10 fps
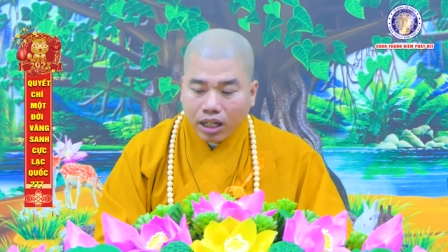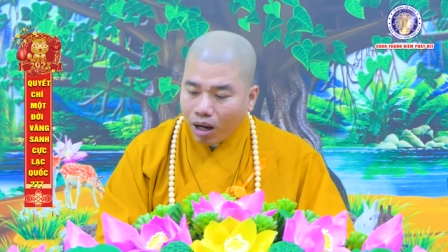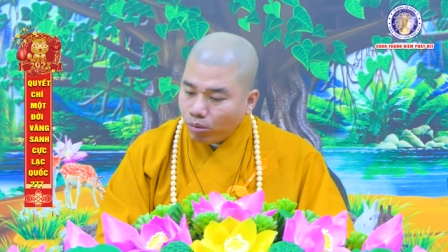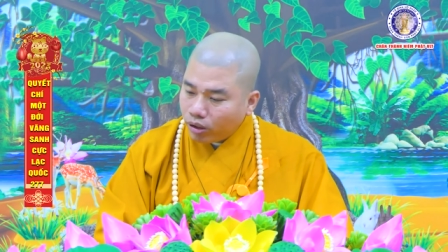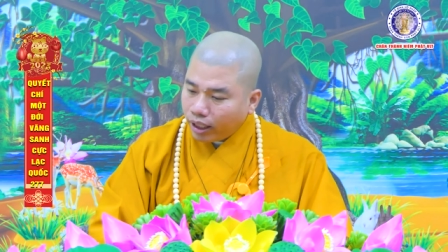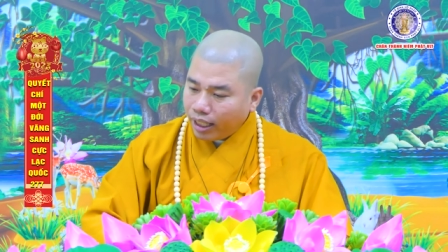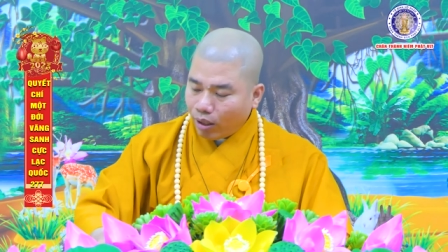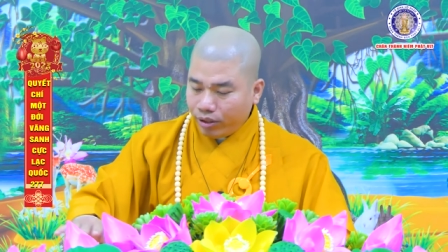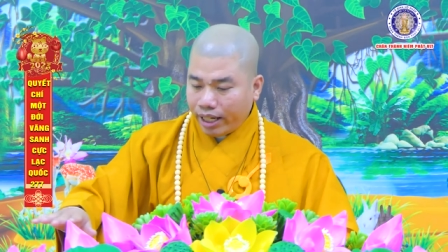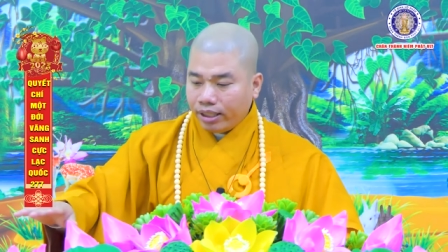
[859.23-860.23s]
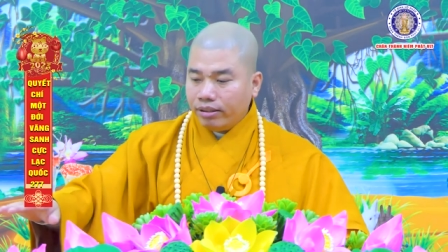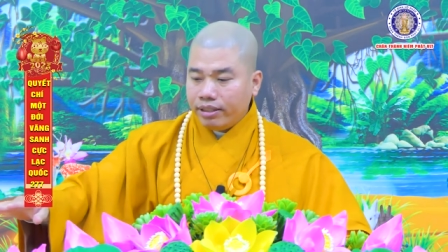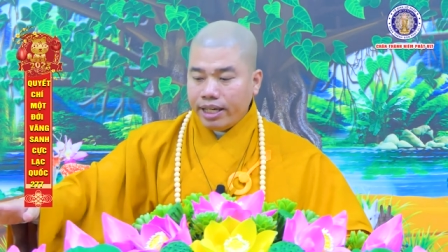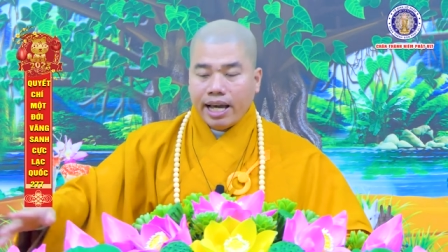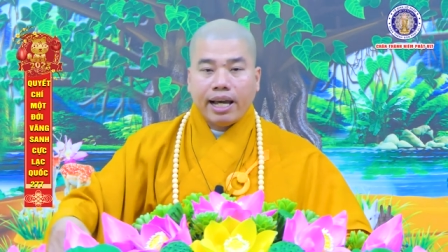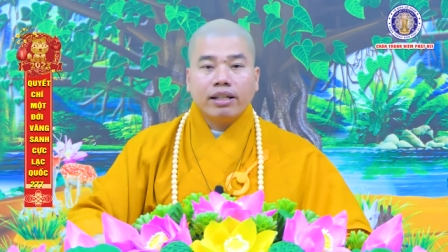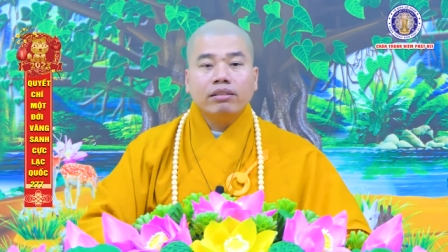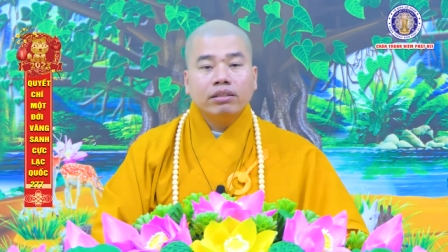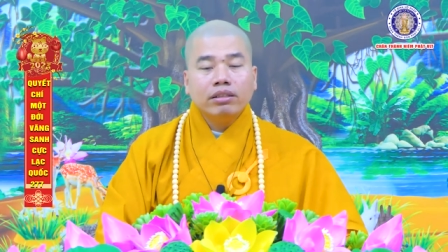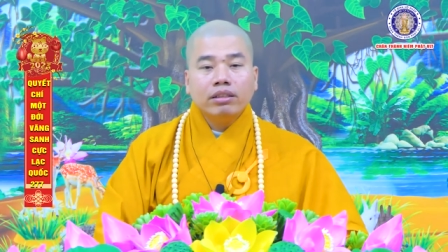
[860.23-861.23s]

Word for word: chứ không có thể nào nhận người già